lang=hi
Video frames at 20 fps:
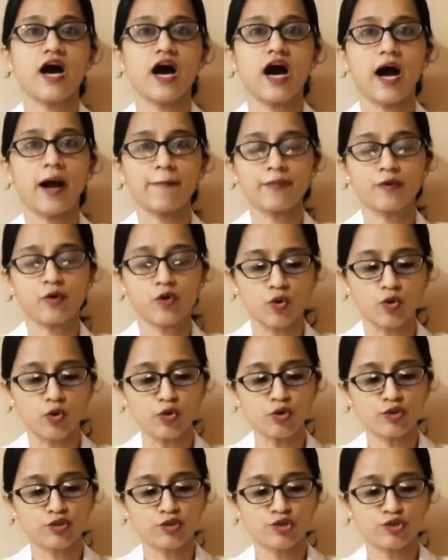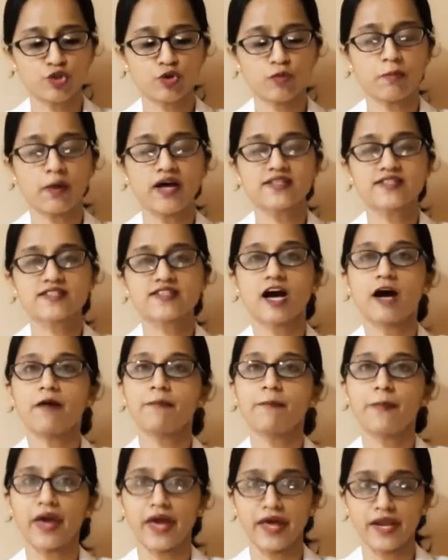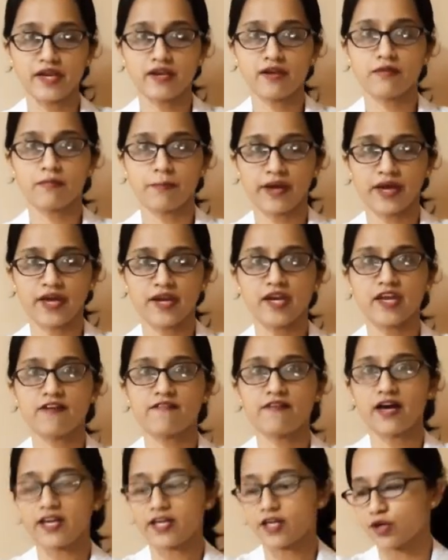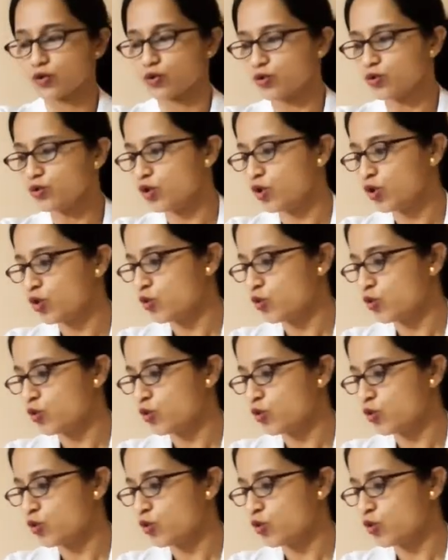आपको जो मास्क आप पहन पहनने वाले हो